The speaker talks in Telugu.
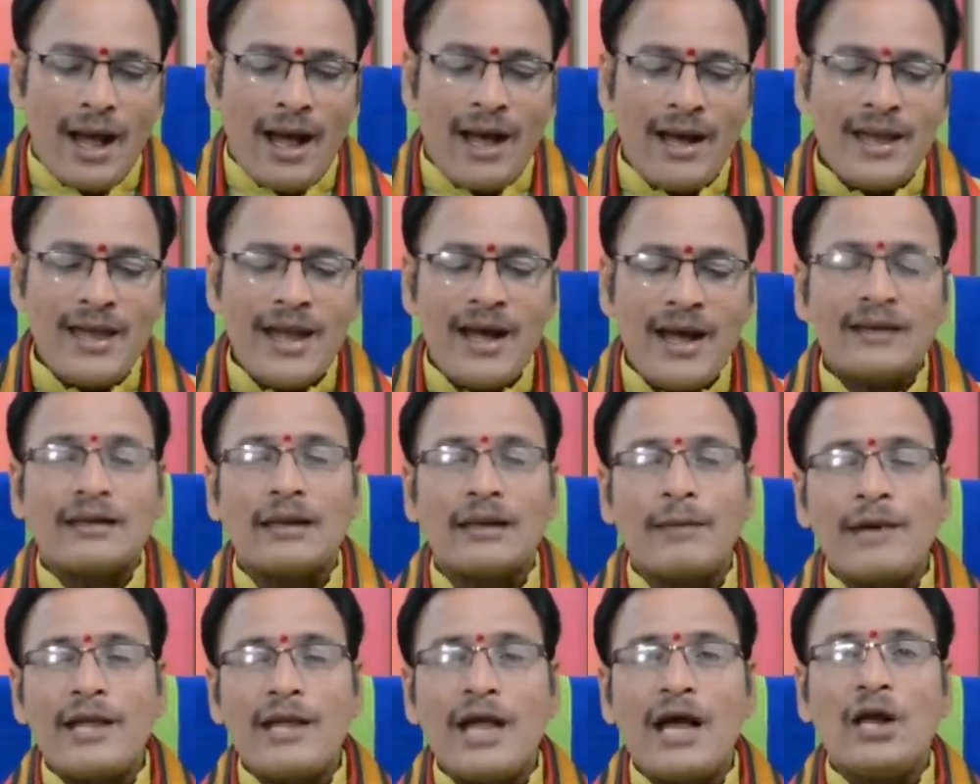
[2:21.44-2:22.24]
ఆయా
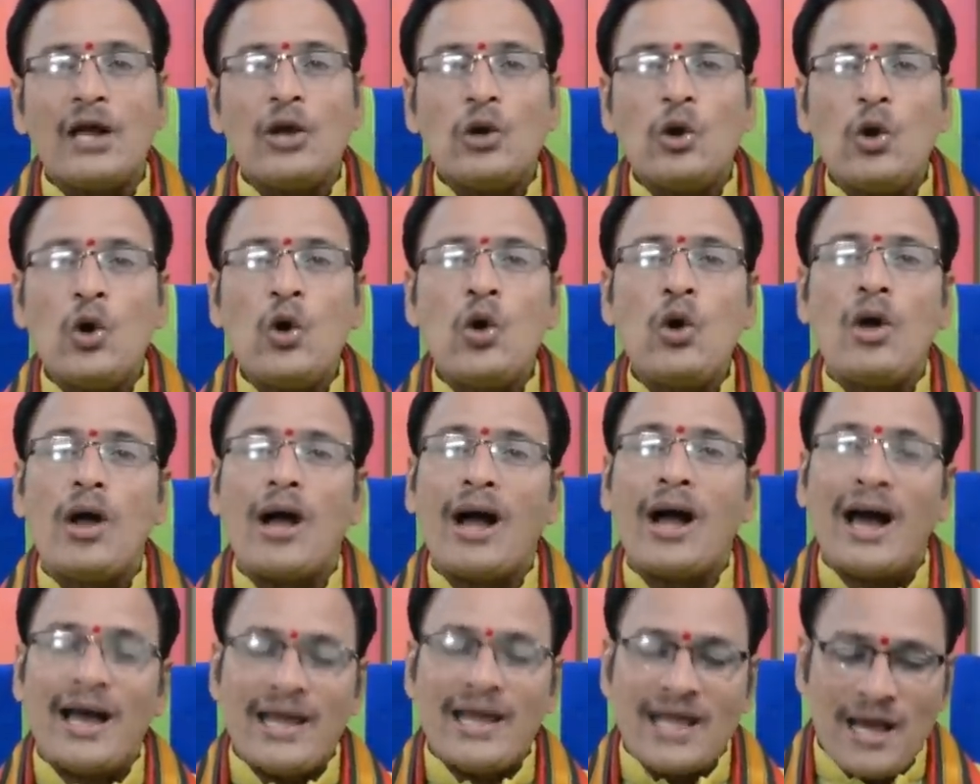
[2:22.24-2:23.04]
సమయాల్లో
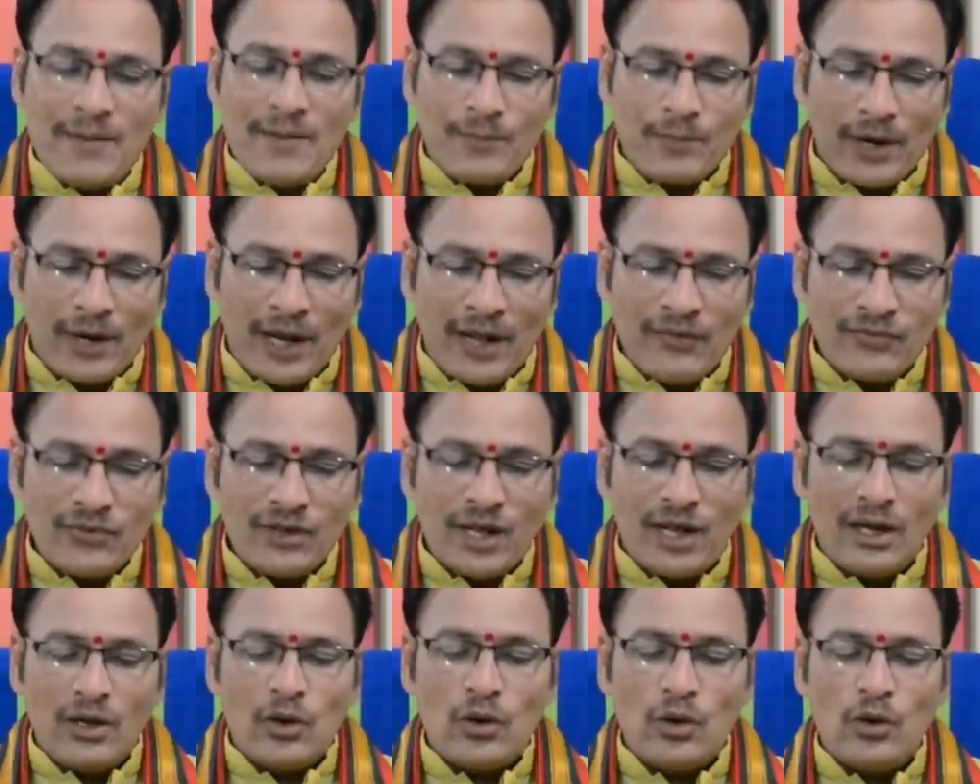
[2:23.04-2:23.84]
ఆయా
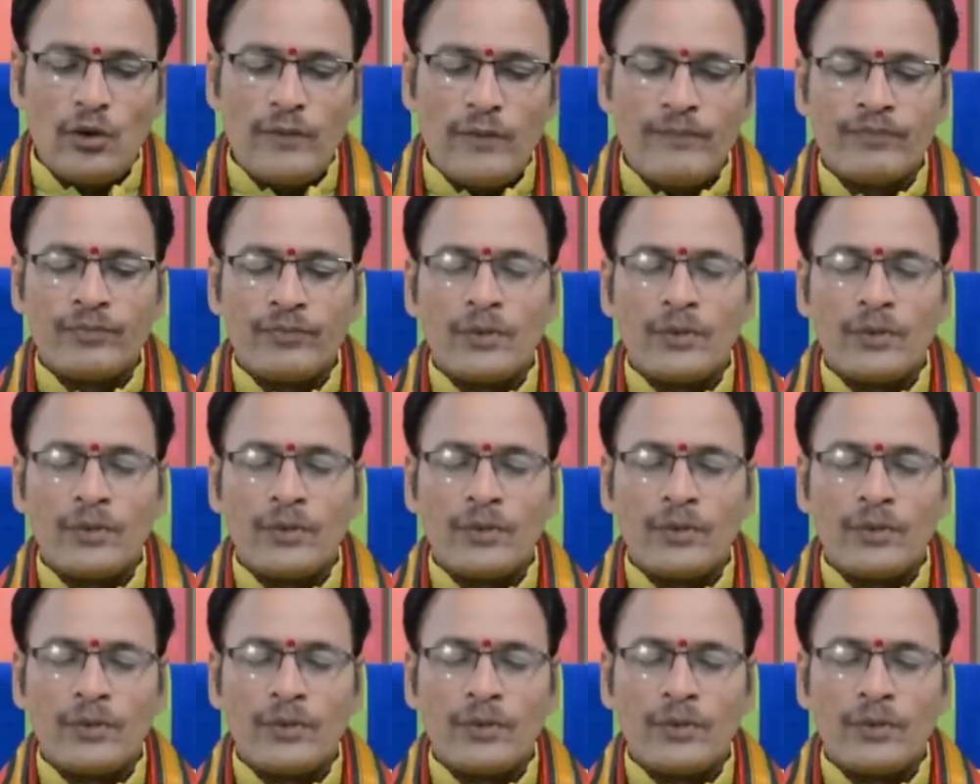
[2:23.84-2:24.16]
ప్రాంతాల్లో